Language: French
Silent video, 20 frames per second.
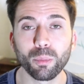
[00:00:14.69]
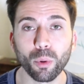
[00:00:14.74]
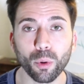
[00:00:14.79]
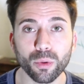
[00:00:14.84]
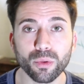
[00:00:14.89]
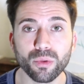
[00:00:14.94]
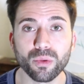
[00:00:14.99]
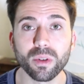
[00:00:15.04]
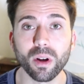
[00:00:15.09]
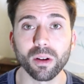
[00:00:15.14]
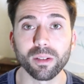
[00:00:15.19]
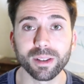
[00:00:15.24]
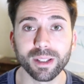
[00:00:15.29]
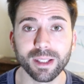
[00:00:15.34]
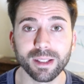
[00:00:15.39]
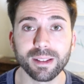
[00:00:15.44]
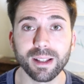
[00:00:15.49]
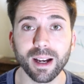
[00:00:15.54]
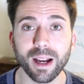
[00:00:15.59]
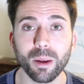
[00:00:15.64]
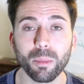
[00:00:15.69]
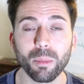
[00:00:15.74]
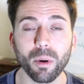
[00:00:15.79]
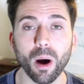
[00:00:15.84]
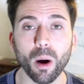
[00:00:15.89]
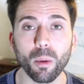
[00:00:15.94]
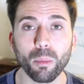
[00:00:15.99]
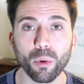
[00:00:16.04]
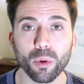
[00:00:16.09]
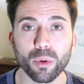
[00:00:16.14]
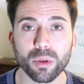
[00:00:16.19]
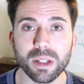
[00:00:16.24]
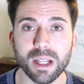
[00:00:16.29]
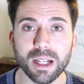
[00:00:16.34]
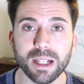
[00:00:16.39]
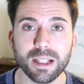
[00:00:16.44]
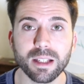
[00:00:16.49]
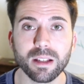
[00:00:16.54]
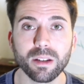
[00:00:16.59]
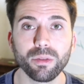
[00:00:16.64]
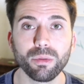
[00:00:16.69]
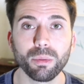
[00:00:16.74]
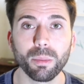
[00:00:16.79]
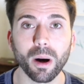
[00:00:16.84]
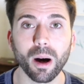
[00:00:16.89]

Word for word: produits en détail par rapport aux actifs,